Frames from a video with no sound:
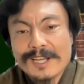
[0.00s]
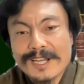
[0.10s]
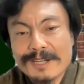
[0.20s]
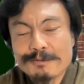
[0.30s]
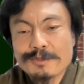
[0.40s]

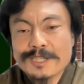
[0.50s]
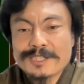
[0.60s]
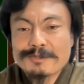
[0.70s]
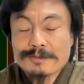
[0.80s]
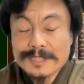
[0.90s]
えー、不動産
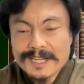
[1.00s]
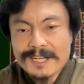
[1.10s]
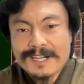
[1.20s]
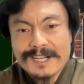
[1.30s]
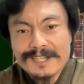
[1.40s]
取得税
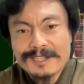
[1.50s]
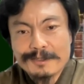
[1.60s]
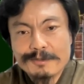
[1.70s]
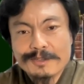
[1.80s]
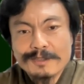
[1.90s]
がかかって
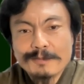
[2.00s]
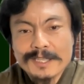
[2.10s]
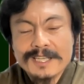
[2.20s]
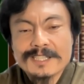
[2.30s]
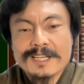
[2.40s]
くるっていう、ま
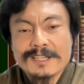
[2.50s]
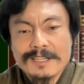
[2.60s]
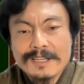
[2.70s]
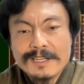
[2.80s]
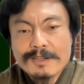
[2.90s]
あ、計算